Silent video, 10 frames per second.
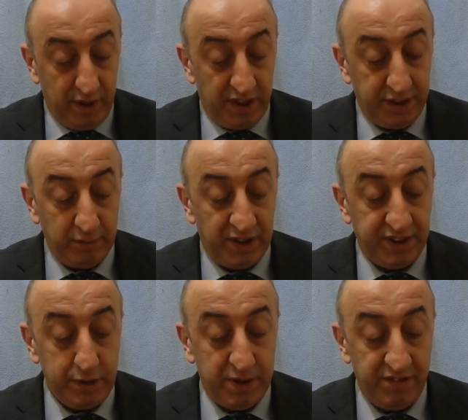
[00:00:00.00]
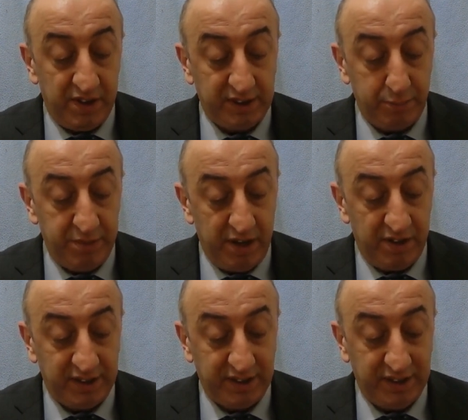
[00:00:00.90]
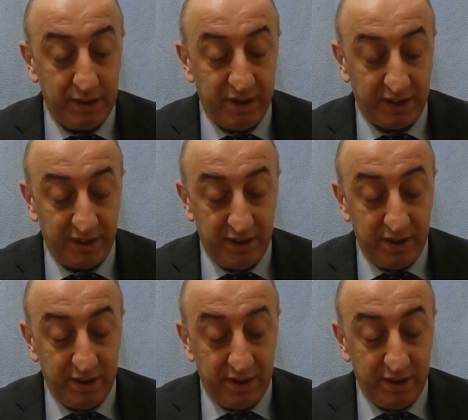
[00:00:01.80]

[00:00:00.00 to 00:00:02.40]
Adamlardaki pervasızlığa bak.